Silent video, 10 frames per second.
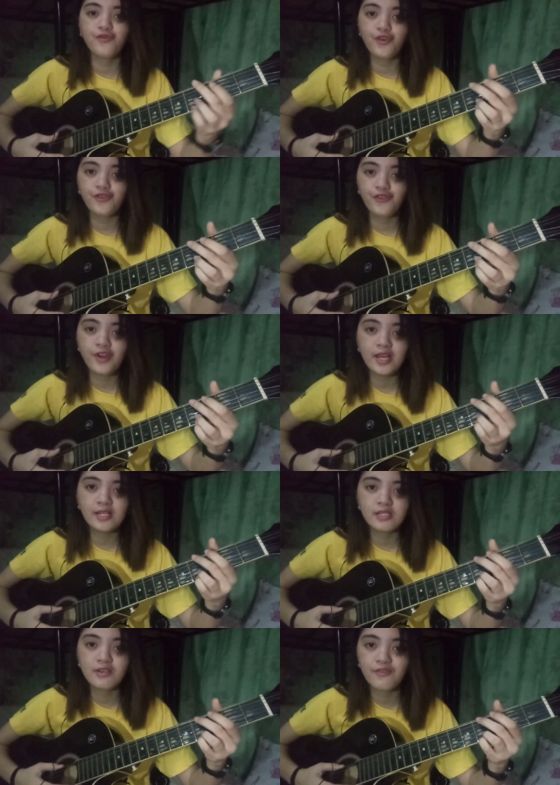4
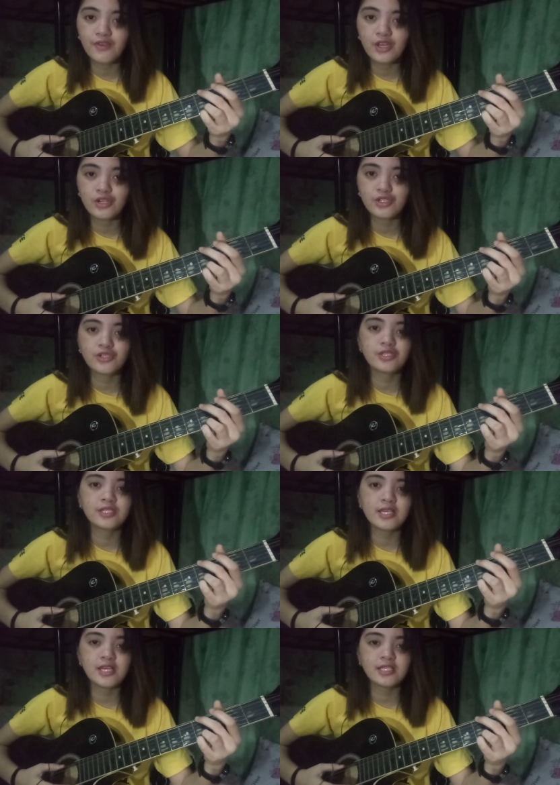fret, fingers on
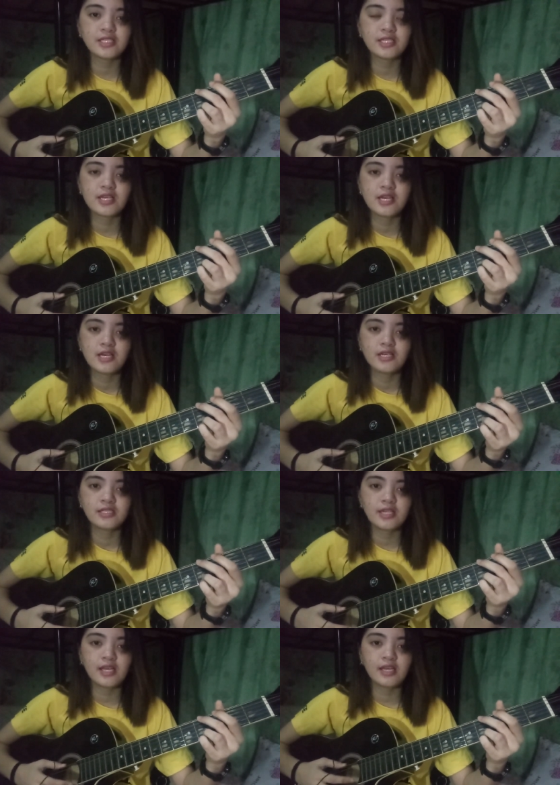6,
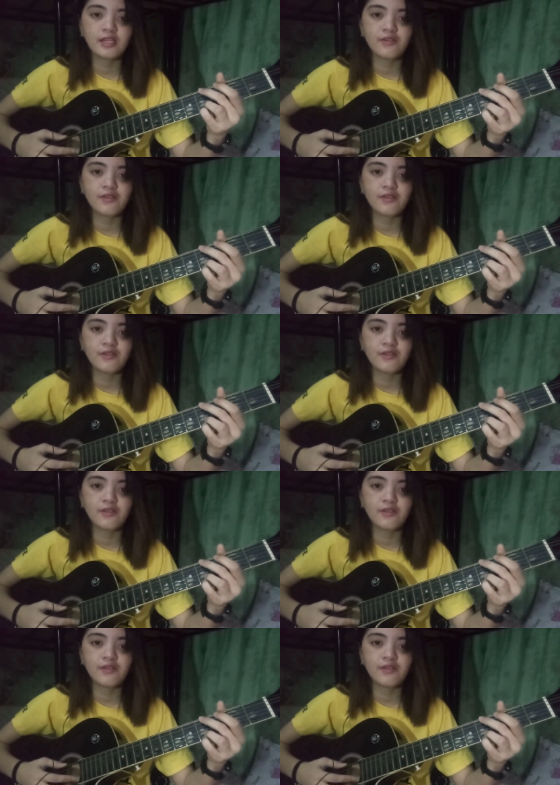second